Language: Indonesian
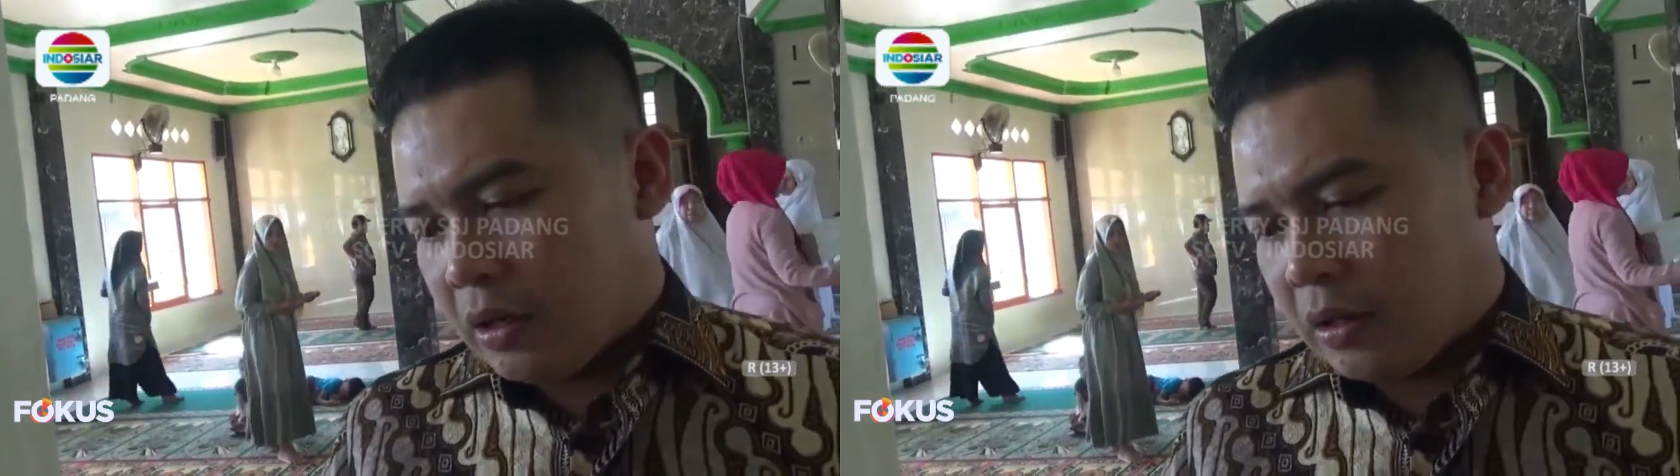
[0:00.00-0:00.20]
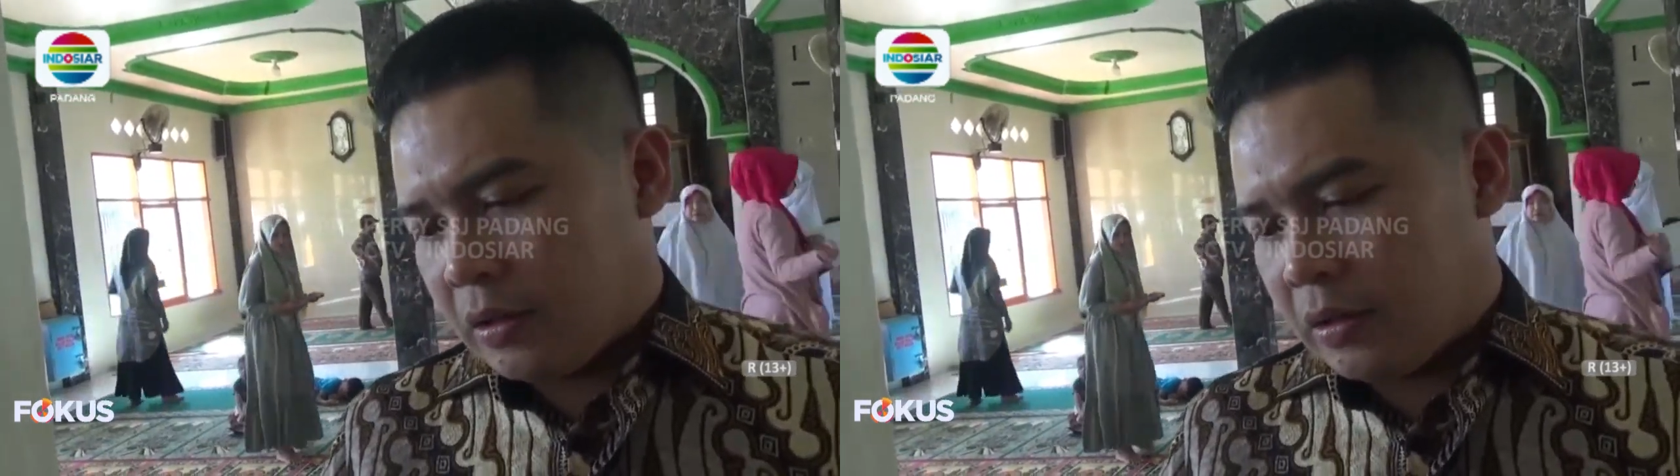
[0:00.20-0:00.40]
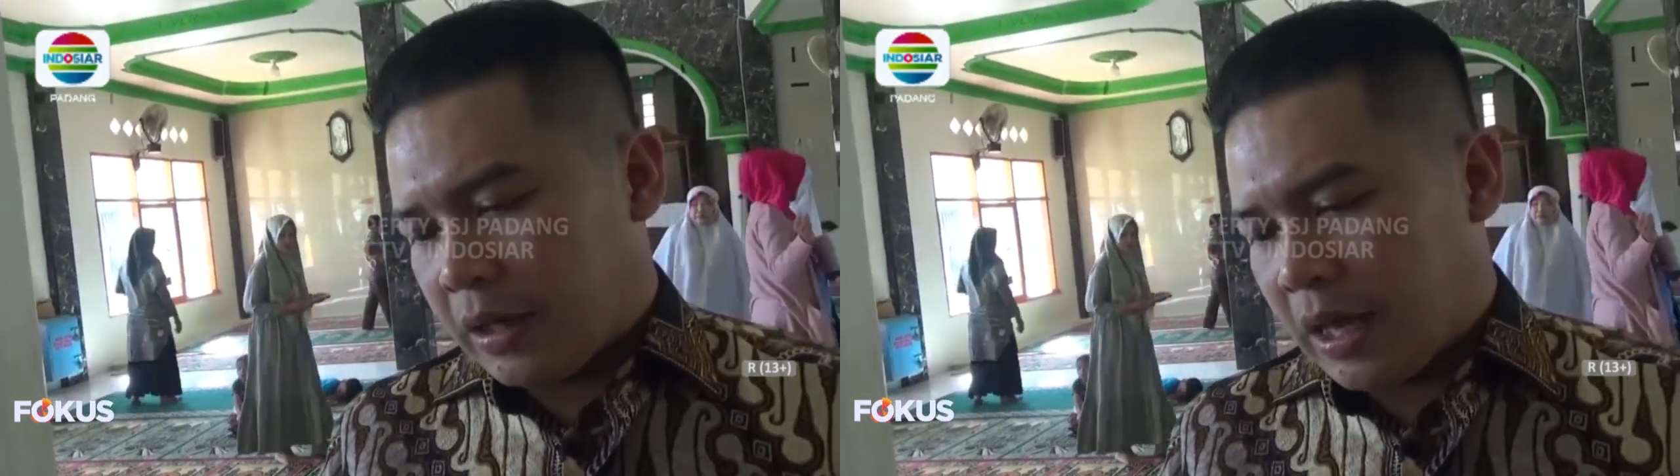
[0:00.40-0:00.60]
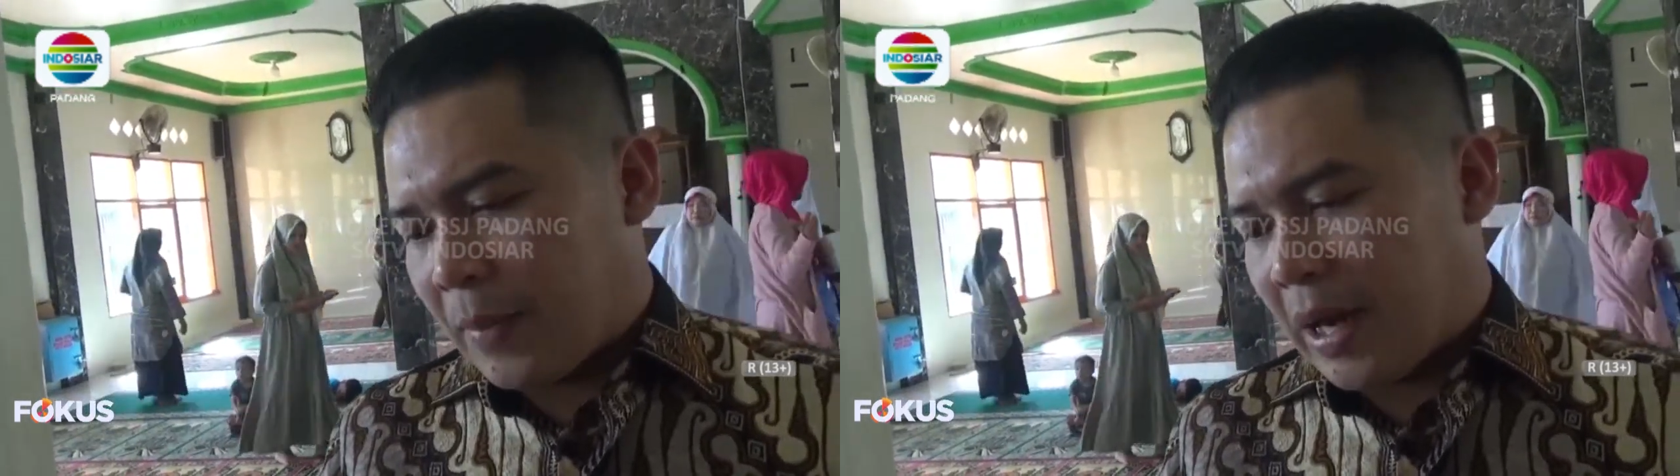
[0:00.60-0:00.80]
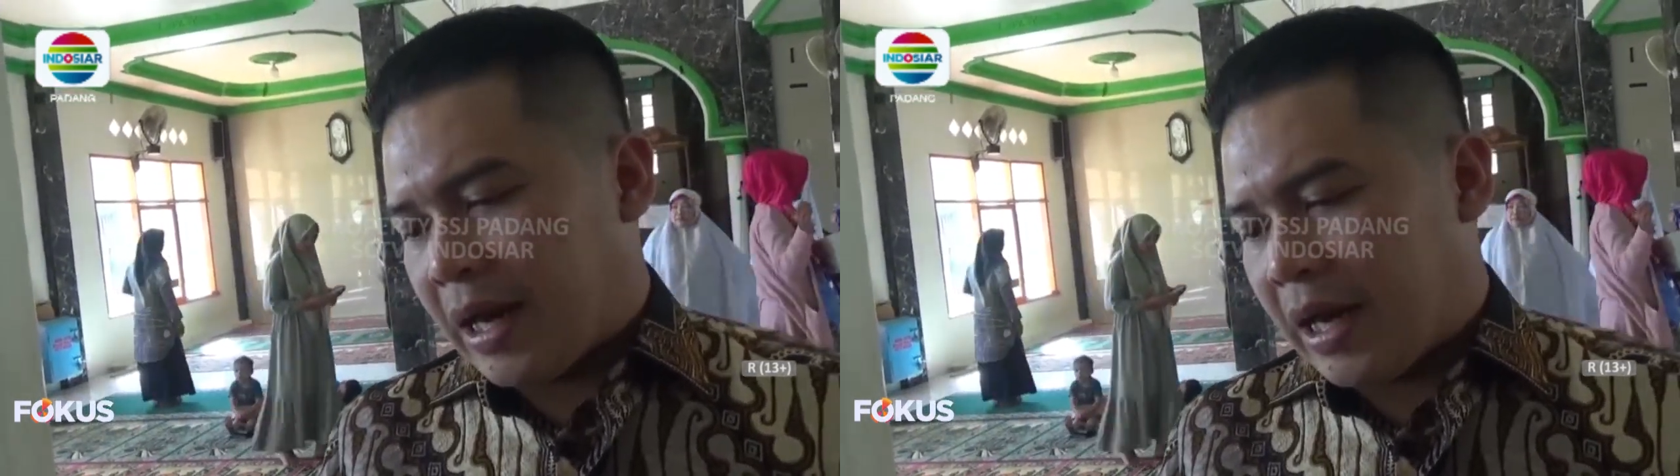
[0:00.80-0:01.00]
uh, yang
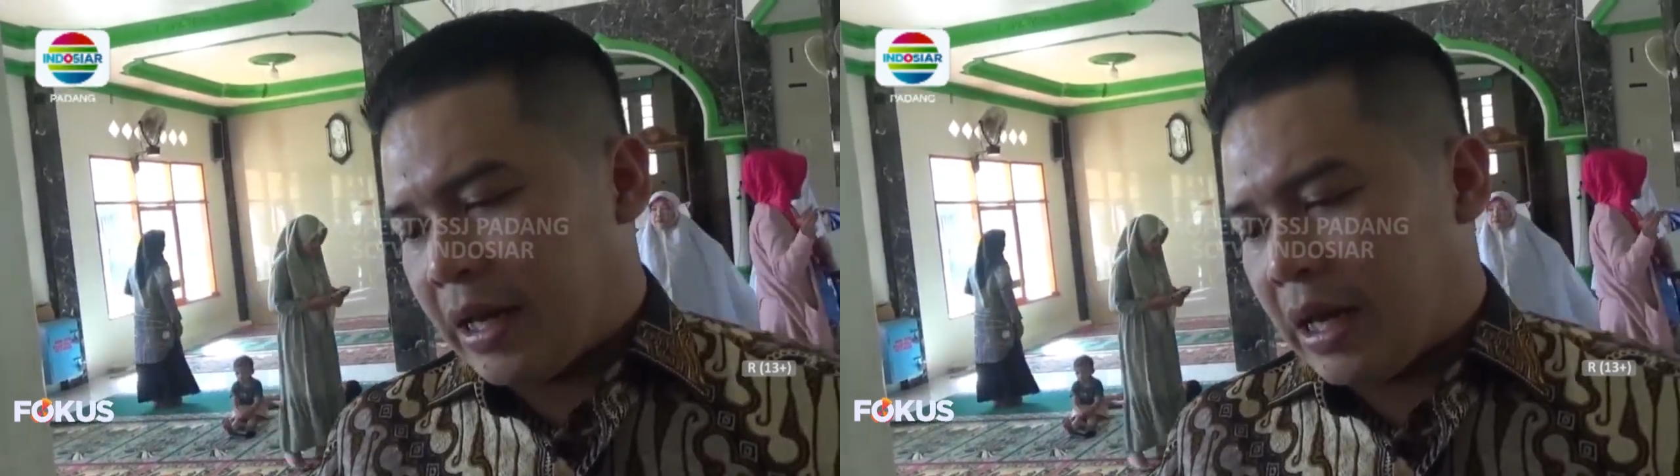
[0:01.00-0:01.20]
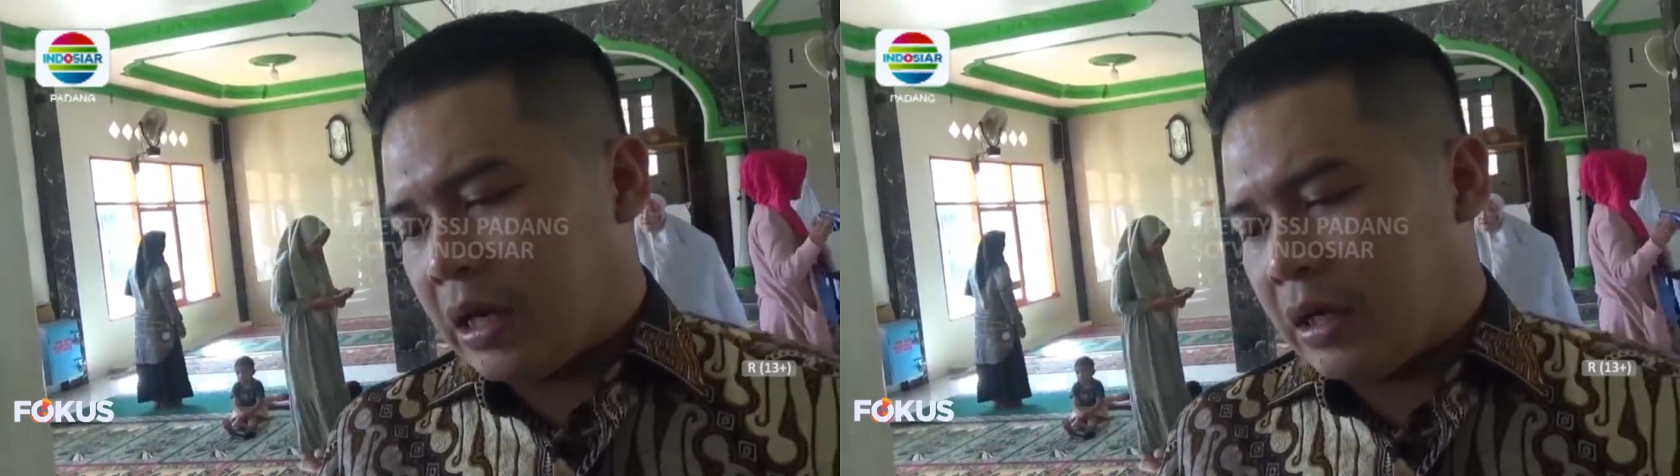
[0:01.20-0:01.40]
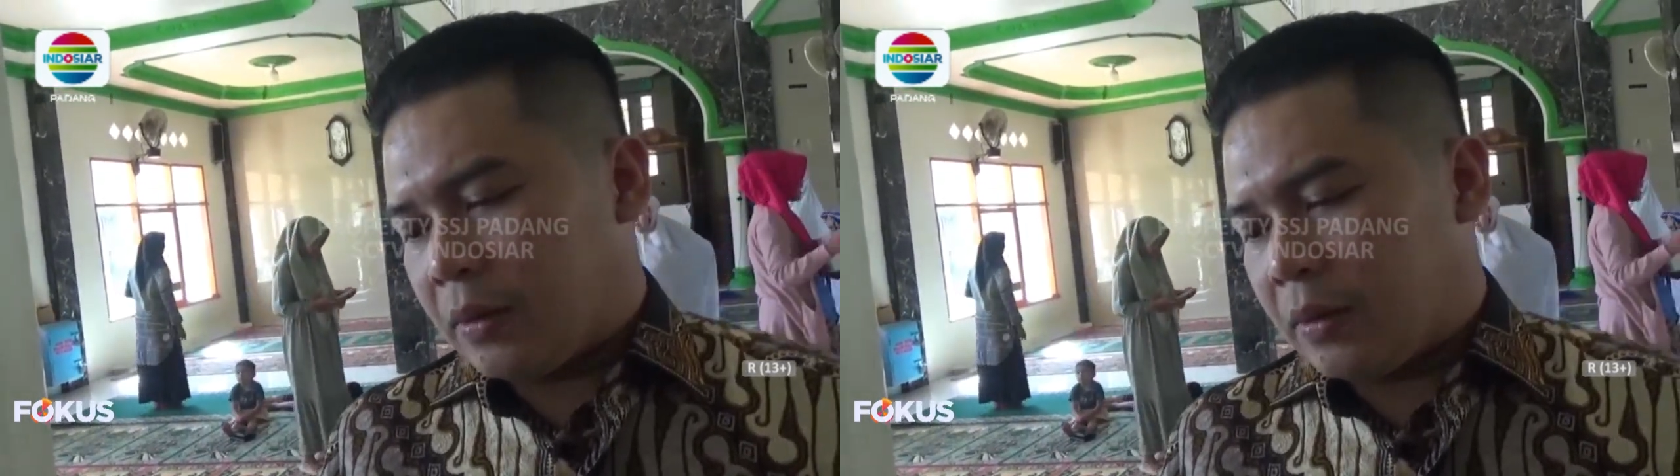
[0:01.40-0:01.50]
mana yang